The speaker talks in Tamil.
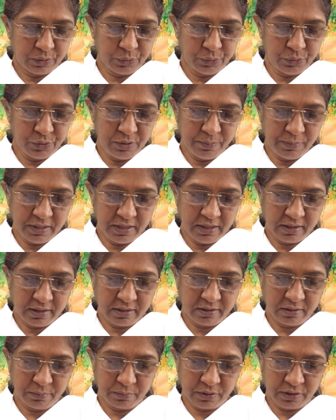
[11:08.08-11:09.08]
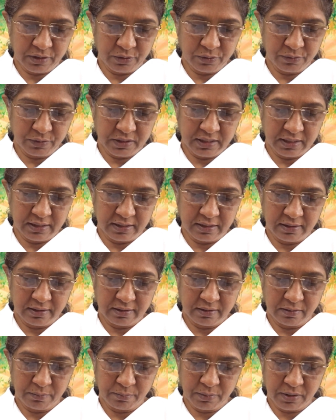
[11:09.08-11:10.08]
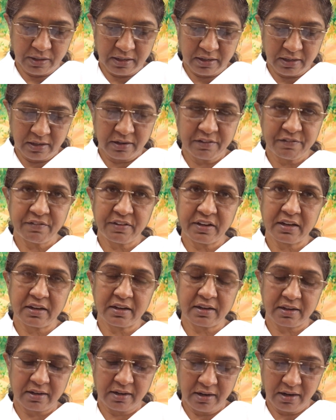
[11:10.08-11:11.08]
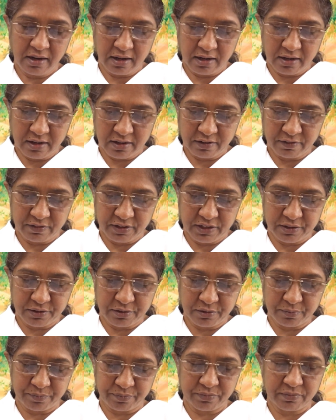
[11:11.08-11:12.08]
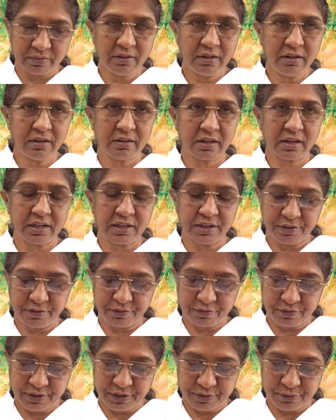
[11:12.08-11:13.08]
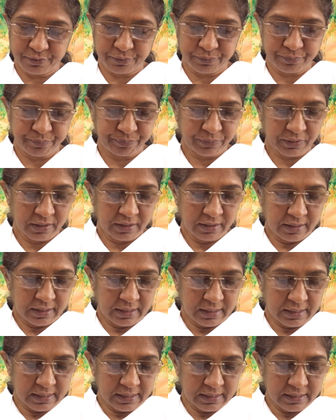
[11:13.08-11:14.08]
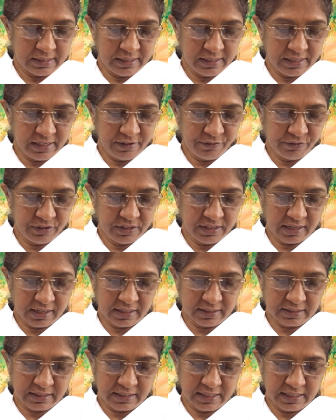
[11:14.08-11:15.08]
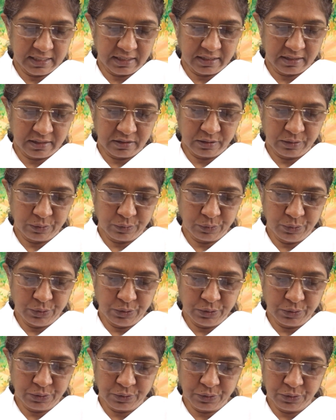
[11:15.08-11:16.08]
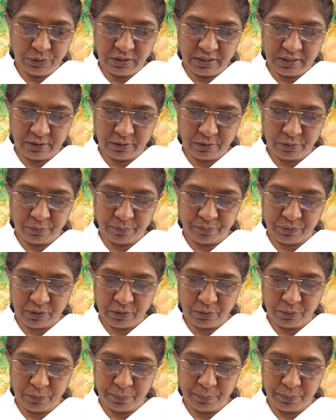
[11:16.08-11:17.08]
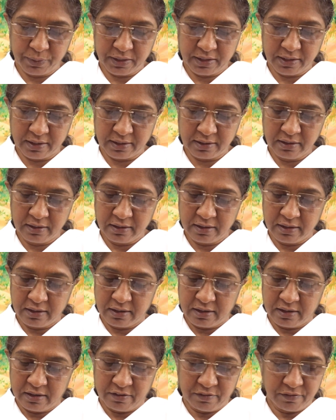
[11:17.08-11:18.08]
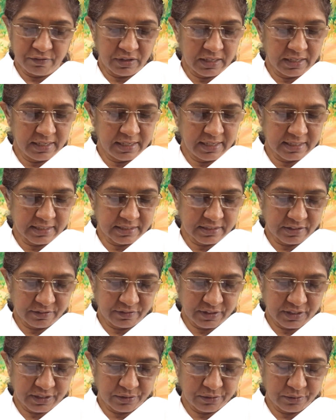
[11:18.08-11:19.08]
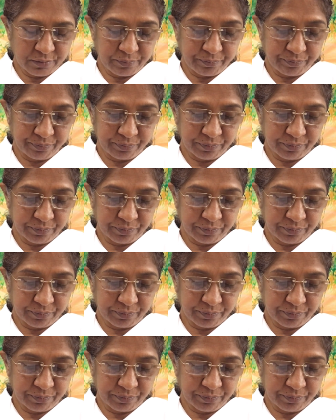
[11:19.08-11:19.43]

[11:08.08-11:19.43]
தூய்மையாக மாறுவதில் மகா வீரர் ஆக வேண்டும் தைரியம் வேணும் நினைவு யாத்திரையினால் உள்ளுக்குள் இருக்கும் குப்பையை வெளியேற்ற வேண்டும்